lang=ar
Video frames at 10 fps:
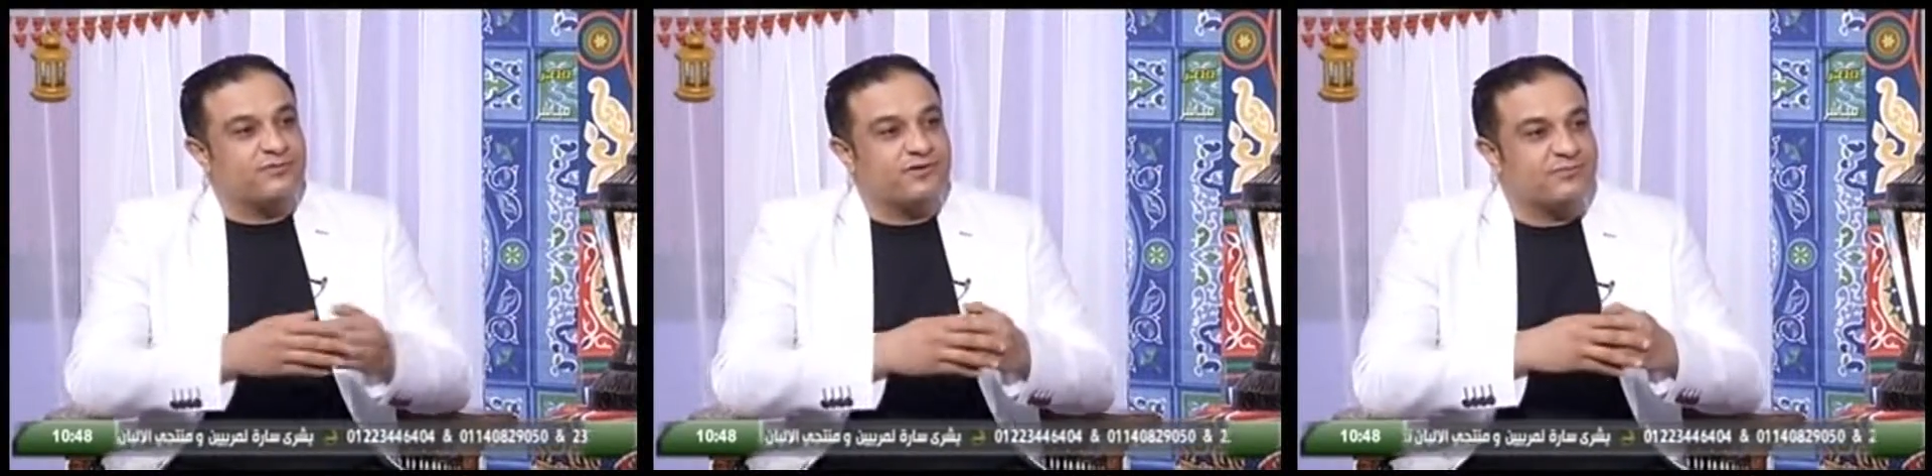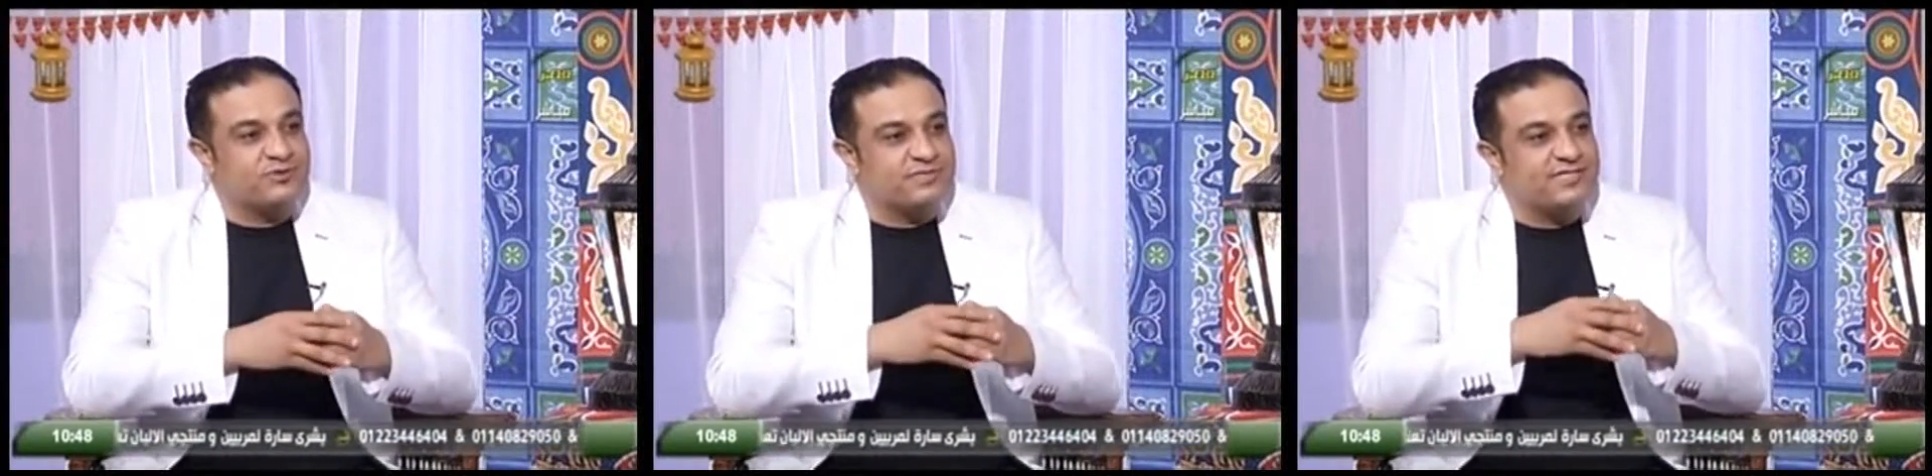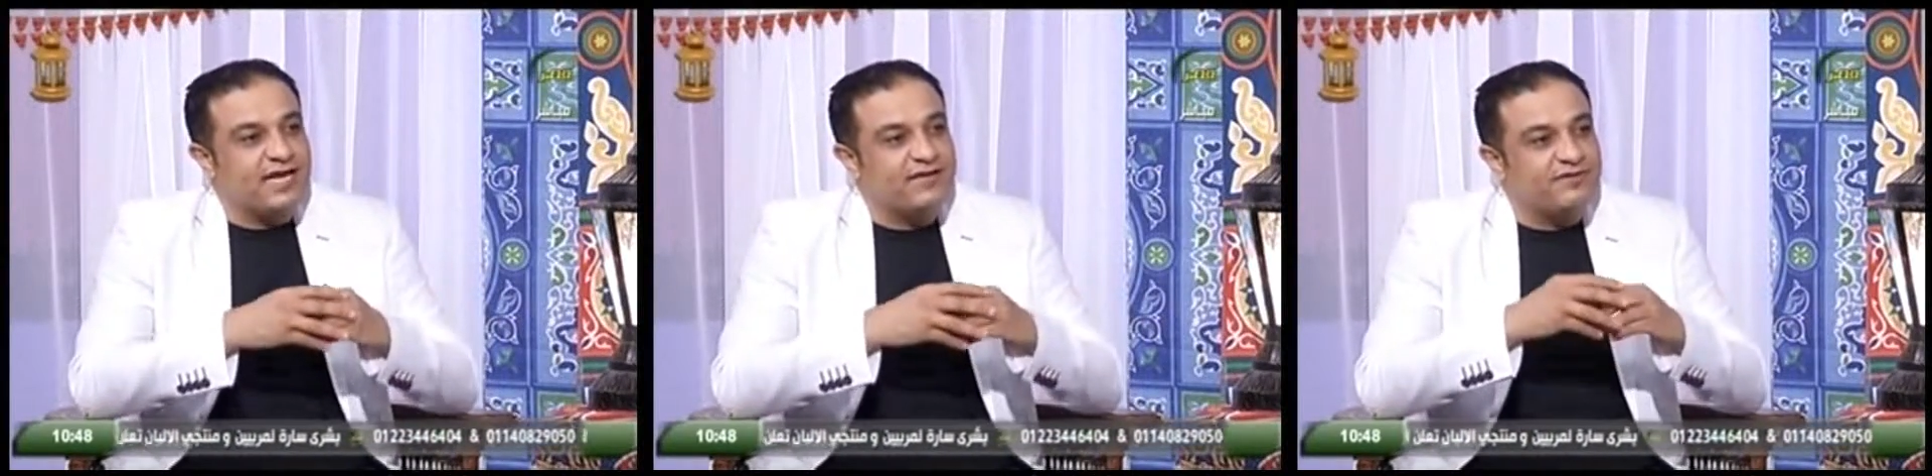فمش
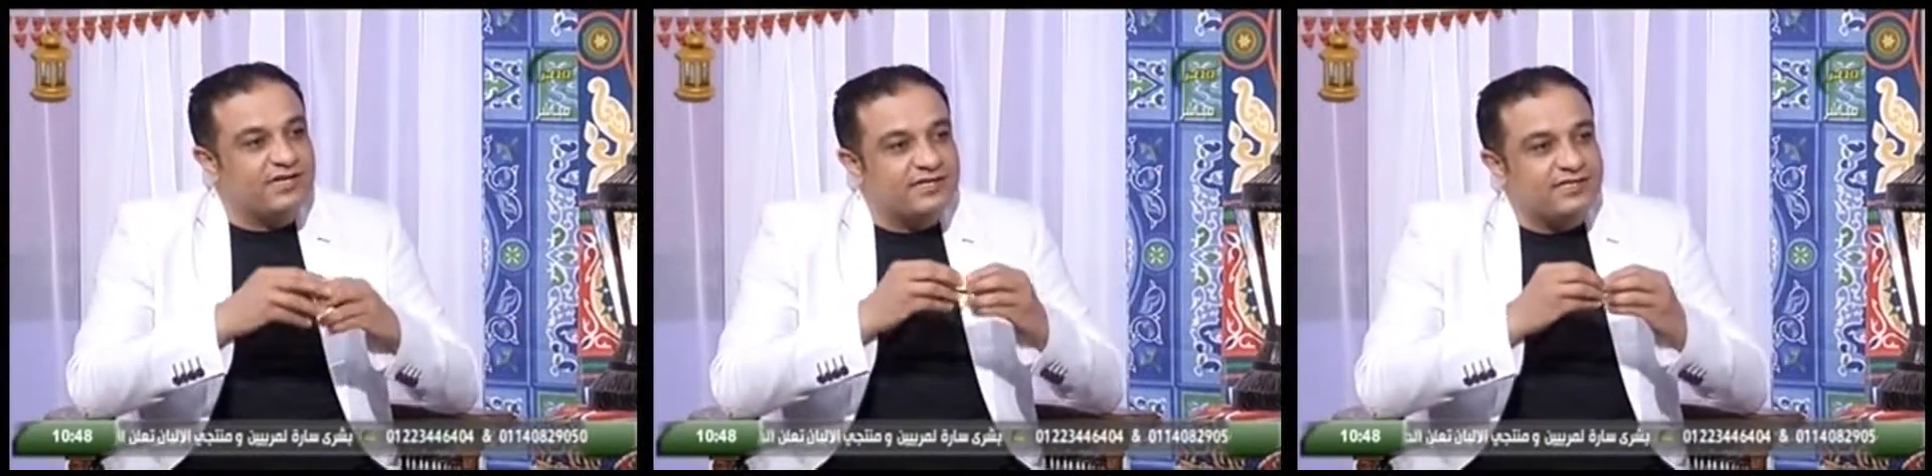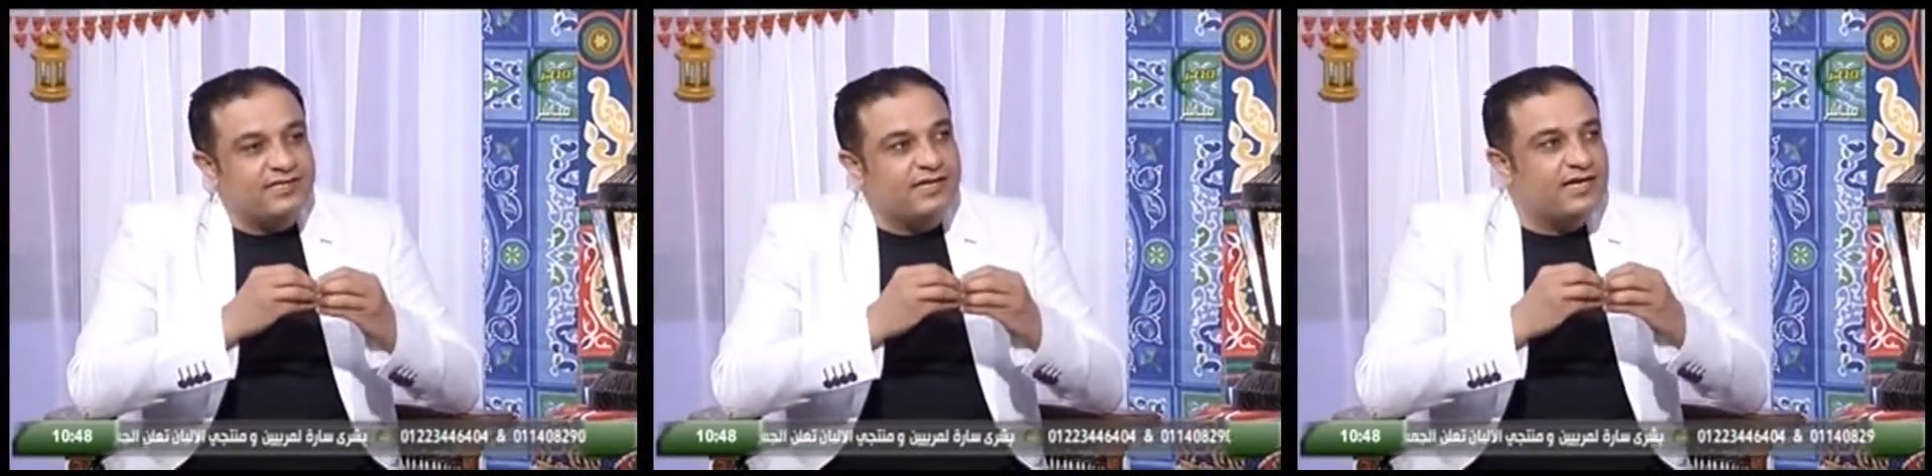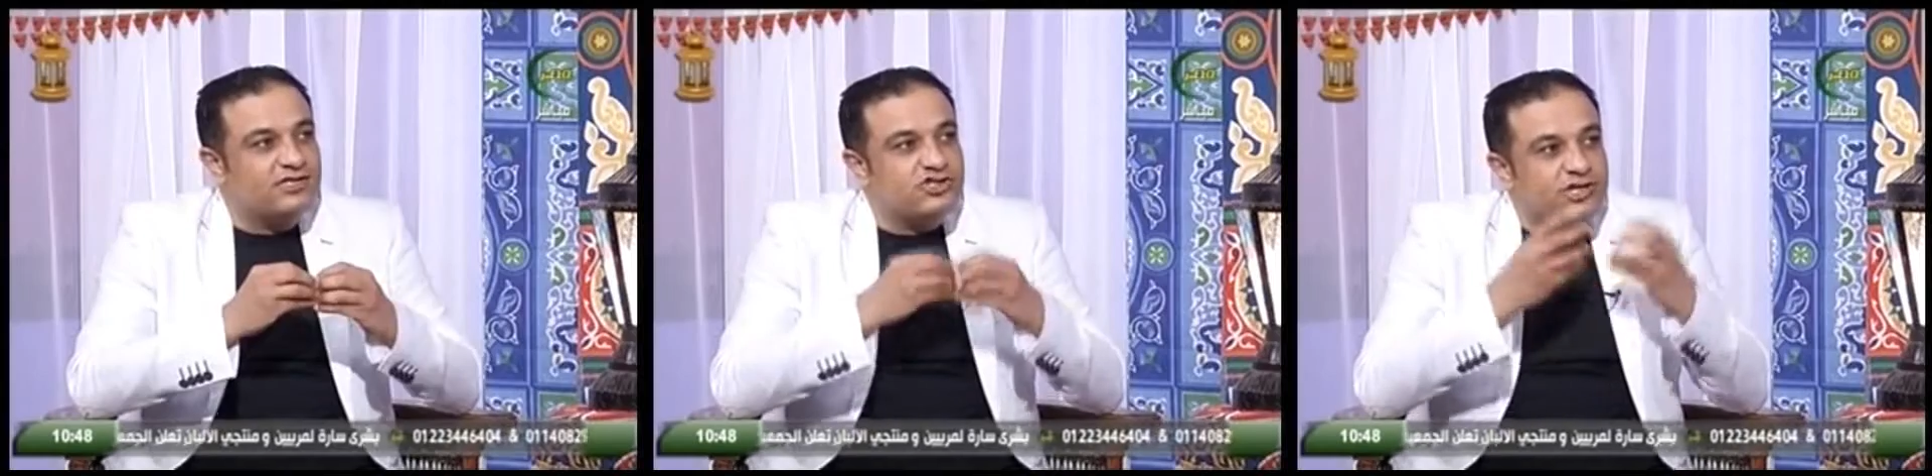مستعجل فكره ان
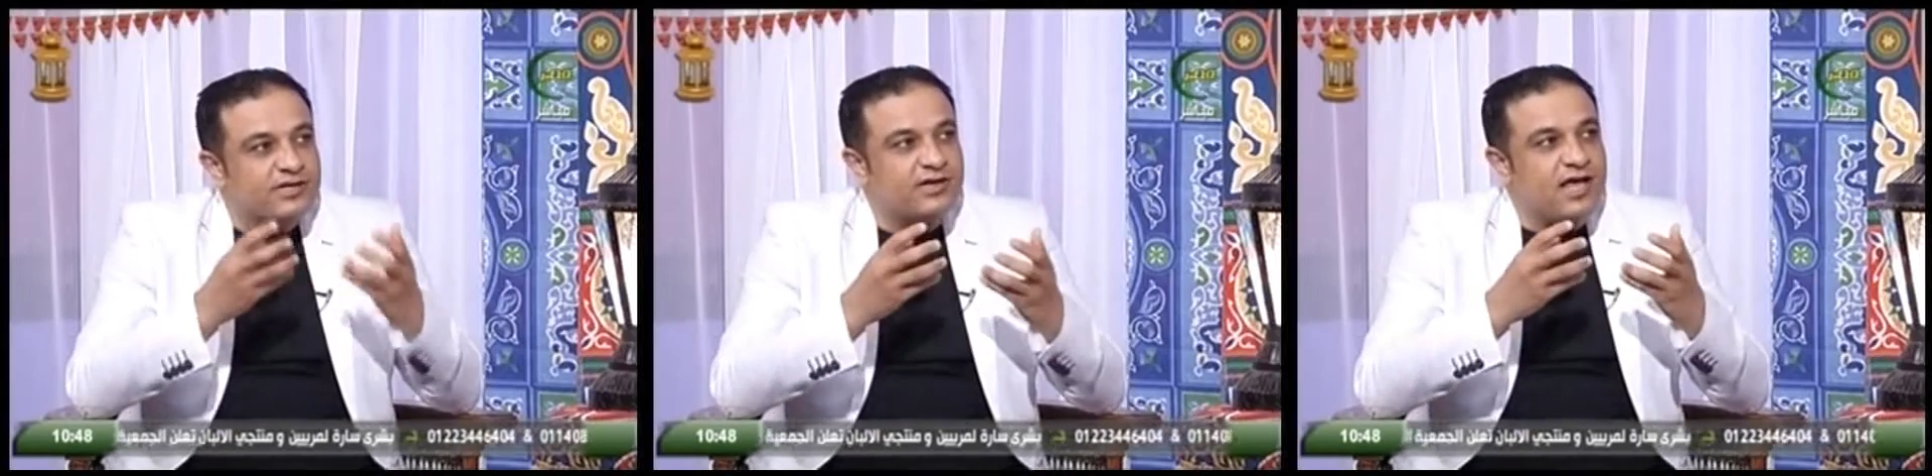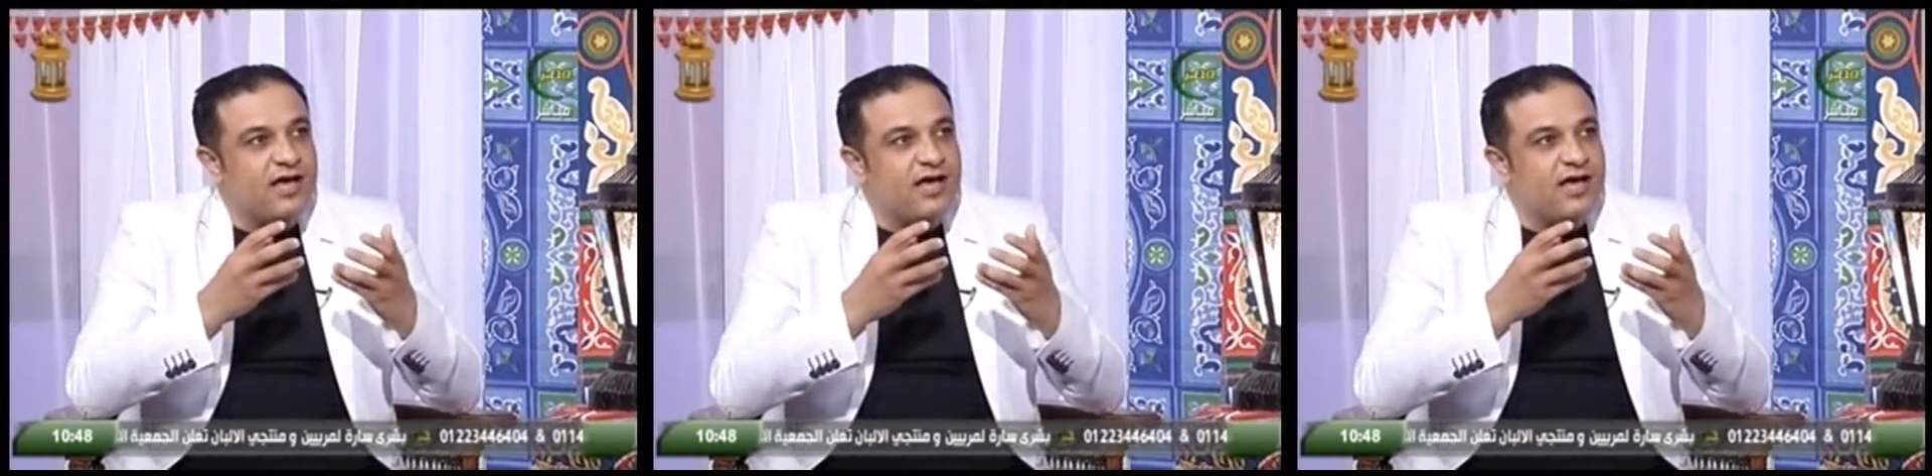انا اتشهر